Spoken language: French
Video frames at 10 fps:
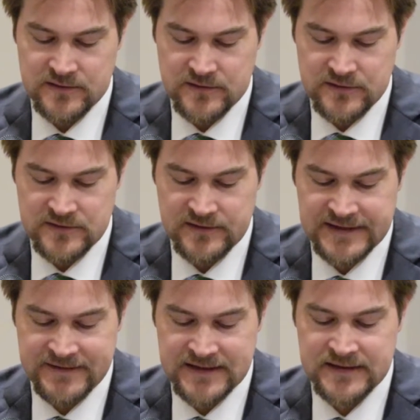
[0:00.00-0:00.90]
que se
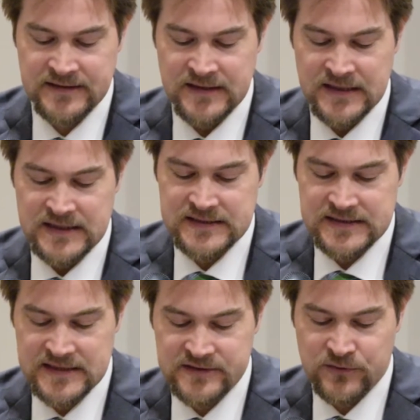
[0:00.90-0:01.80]
revêtent
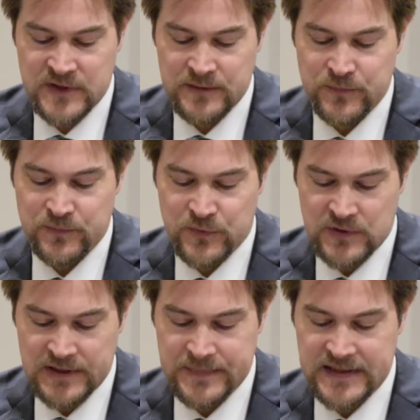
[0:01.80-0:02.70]
ces instruments
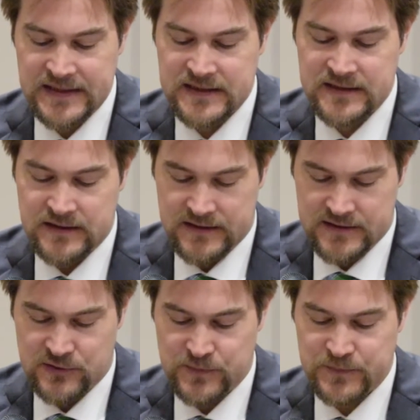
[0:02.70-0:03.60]
pour les pays
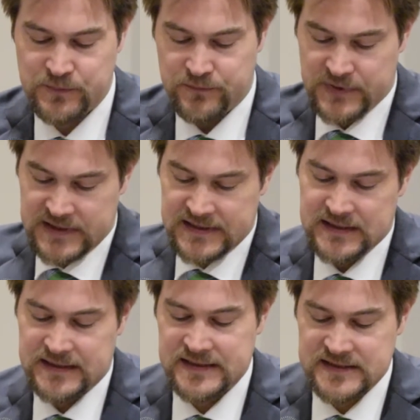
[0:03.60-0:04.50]
qui ont
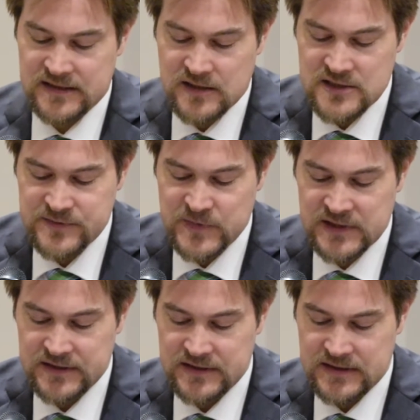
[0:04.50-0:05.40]
pris des
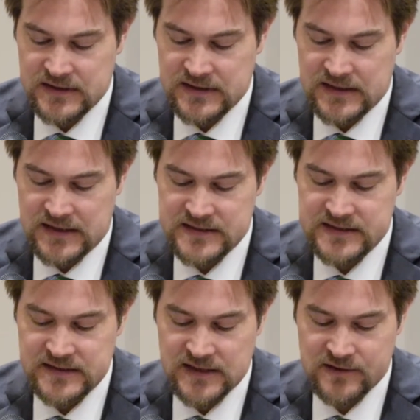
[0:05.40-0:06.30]
engagements en
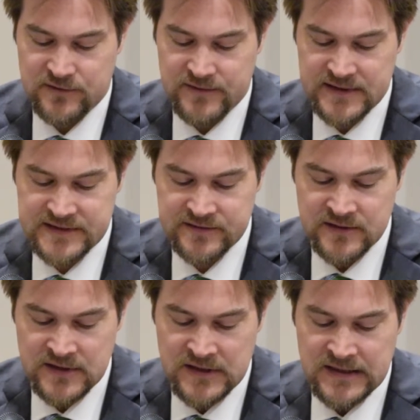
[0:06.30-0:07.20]
signant la Convention,
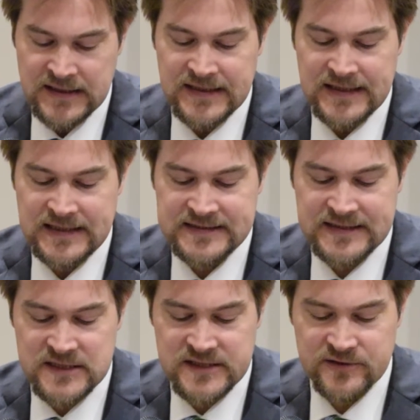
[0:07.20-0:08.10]
il
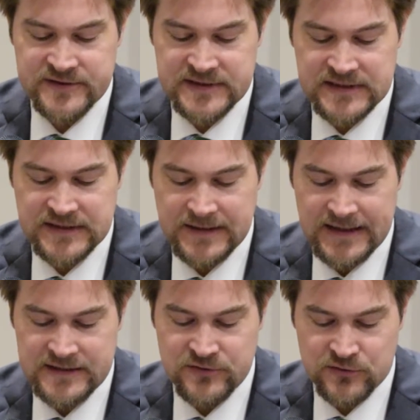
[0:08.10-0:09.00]
s'agit aussi
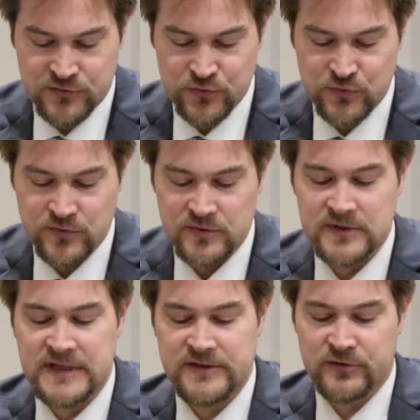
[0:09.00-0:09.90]
et surtout
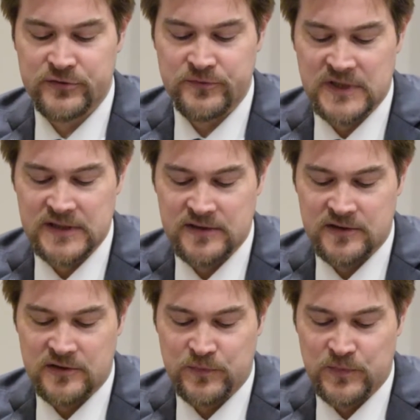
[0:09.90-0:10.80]
des documents
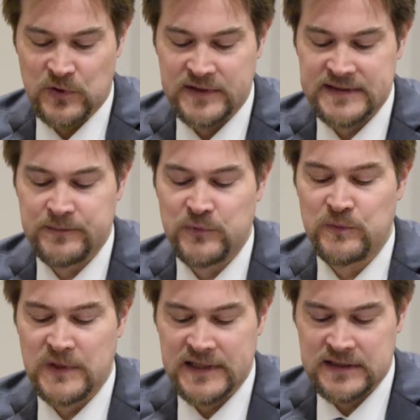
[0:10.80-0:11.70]
de politique
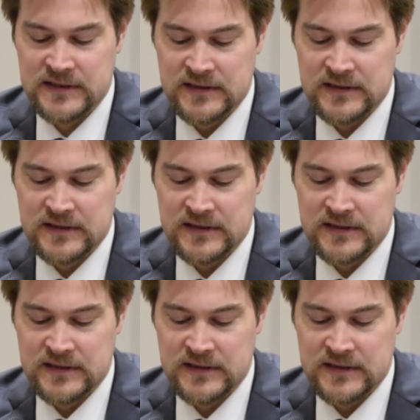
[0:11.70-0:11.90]
publique